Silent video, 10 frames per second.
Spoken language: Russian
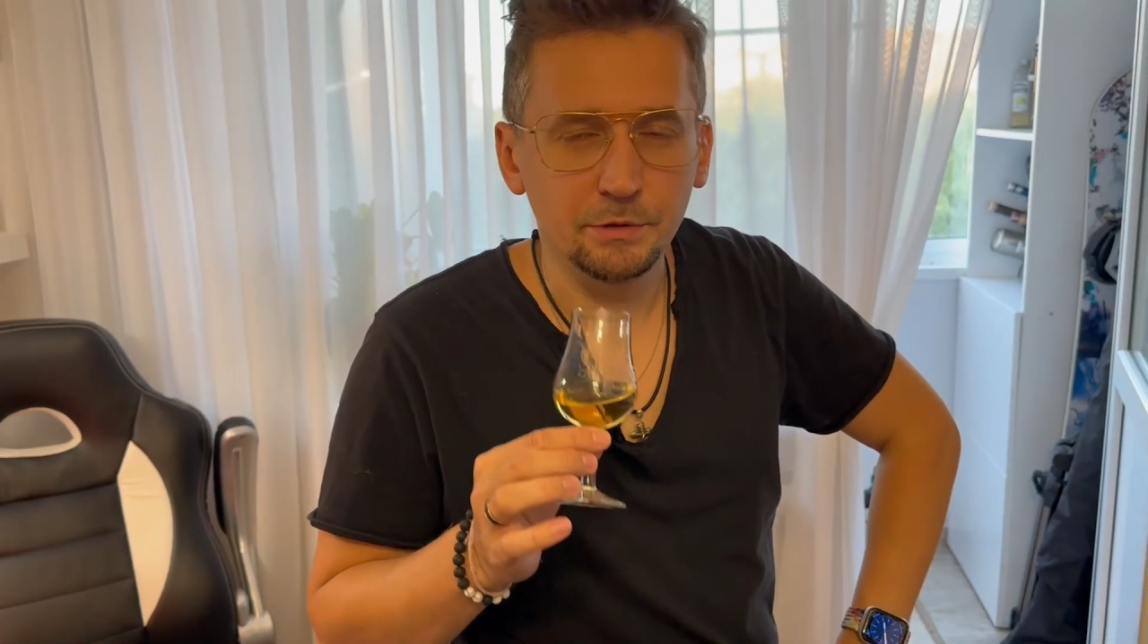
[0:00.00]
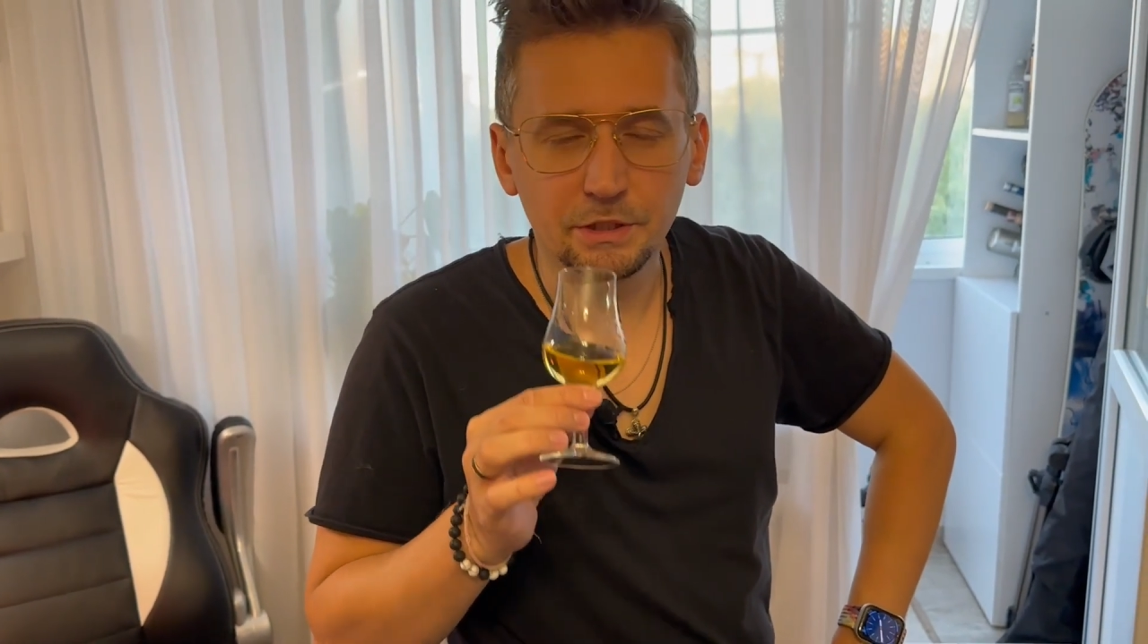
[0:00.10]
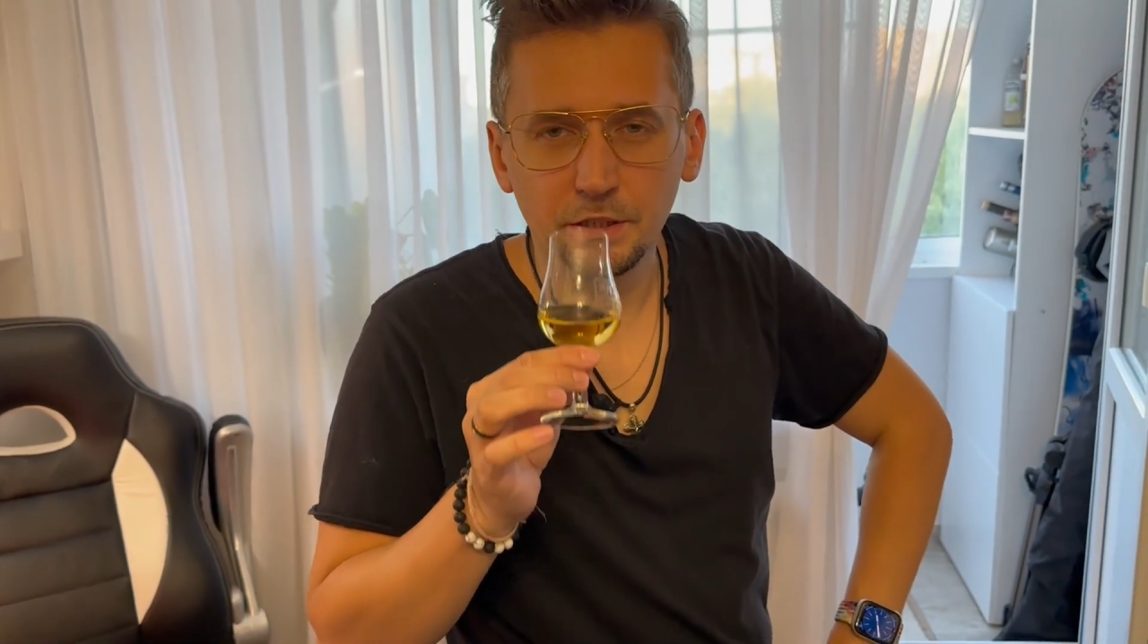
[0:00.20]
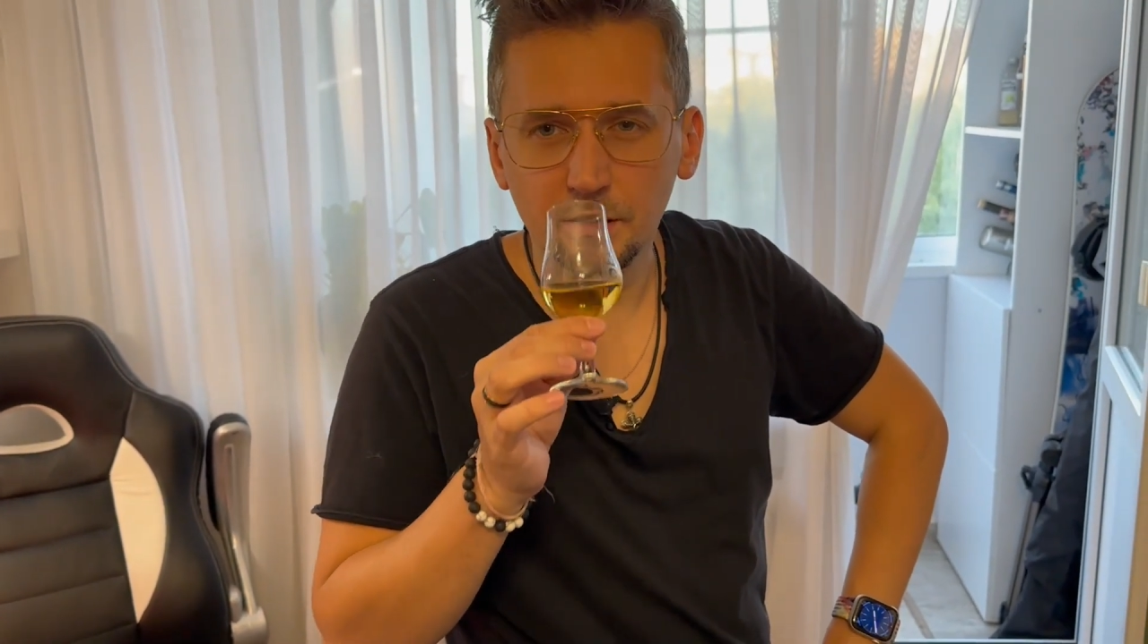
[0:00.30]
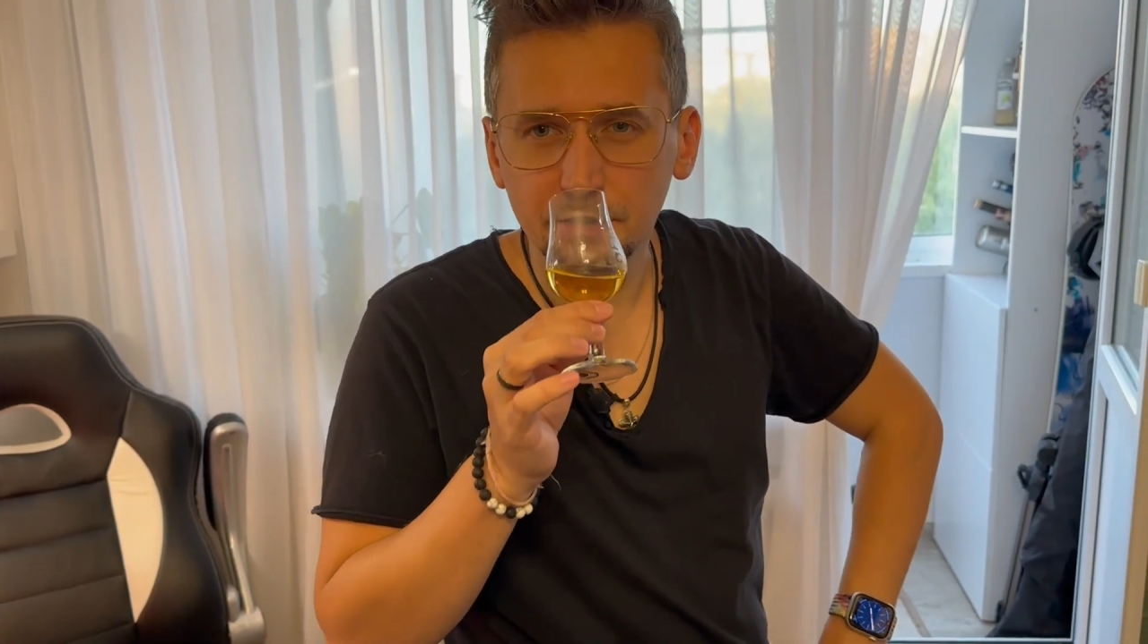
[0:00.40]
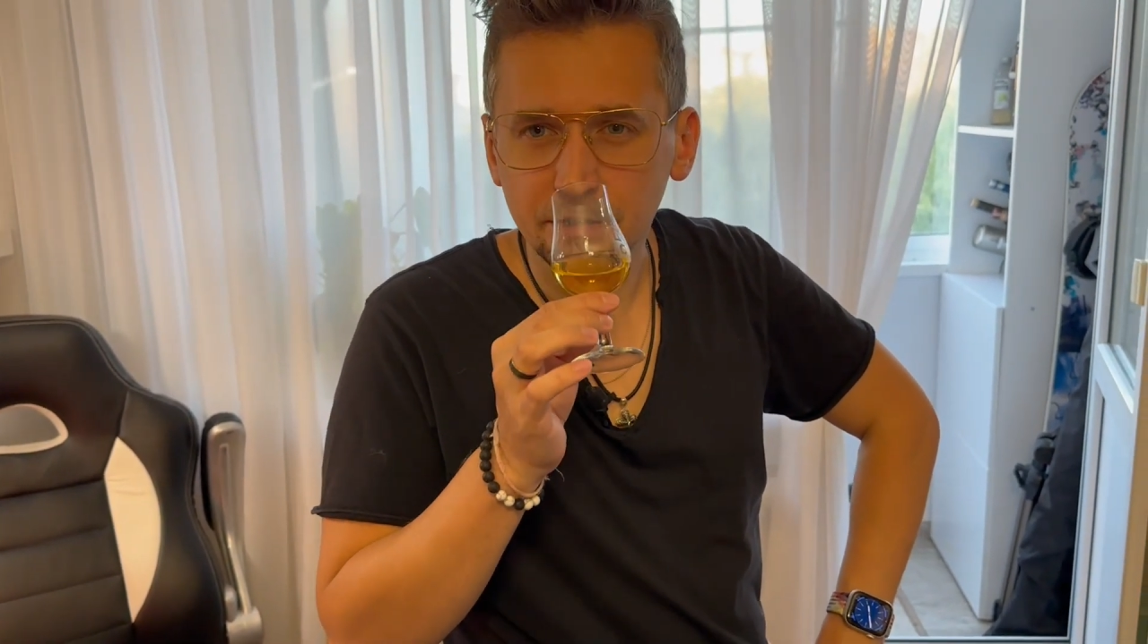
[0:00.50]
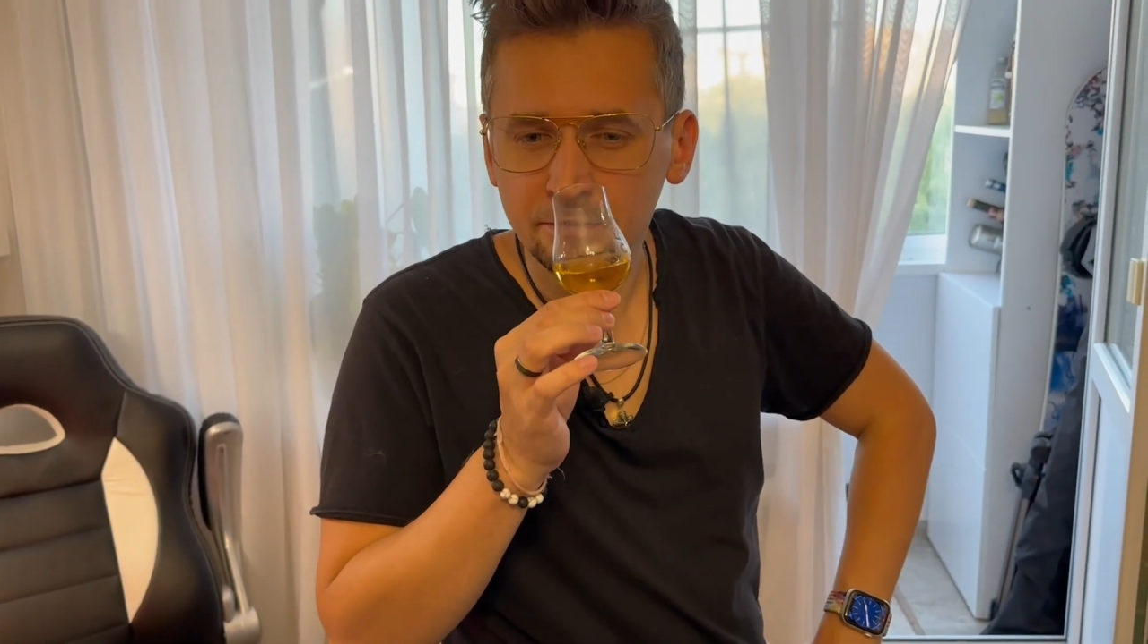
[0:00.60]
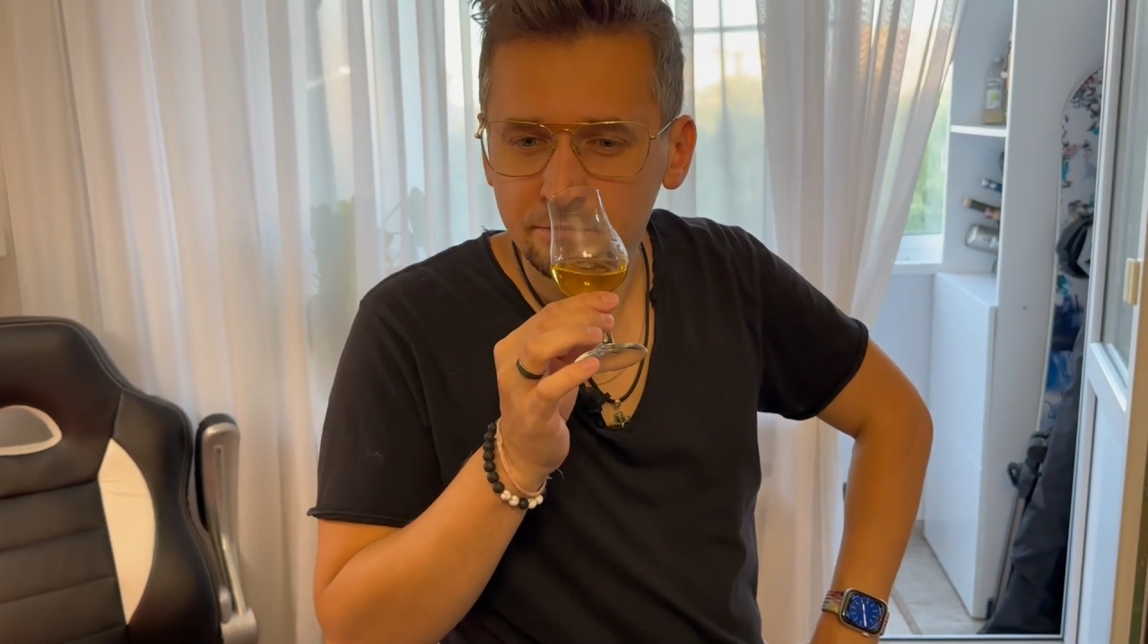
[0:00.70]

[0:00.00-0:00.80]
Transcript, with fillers: потерялось.